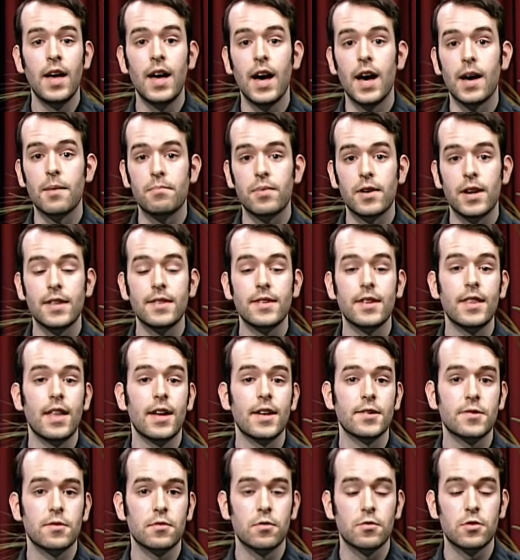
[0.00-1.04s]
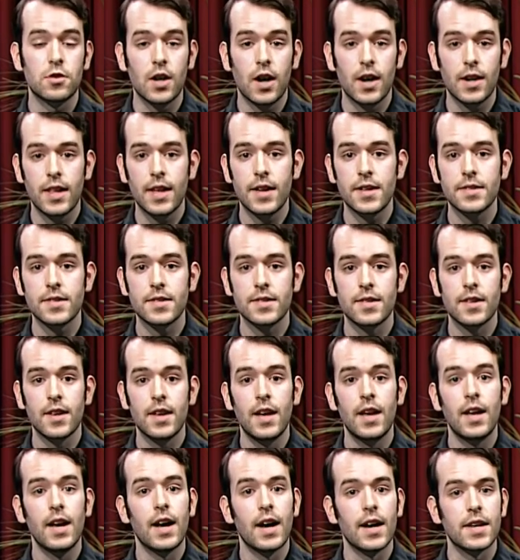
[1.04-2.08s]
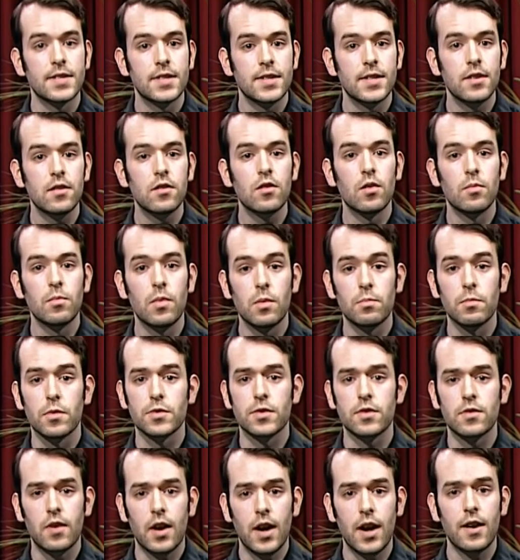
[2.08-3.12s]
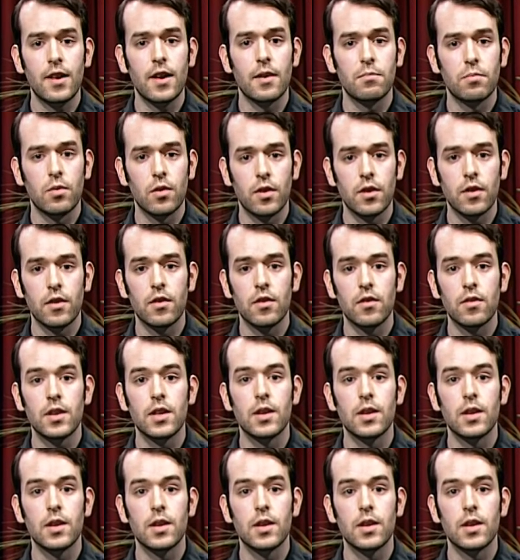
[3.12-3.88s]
aprenden a escucharlas así como mostrar apoyo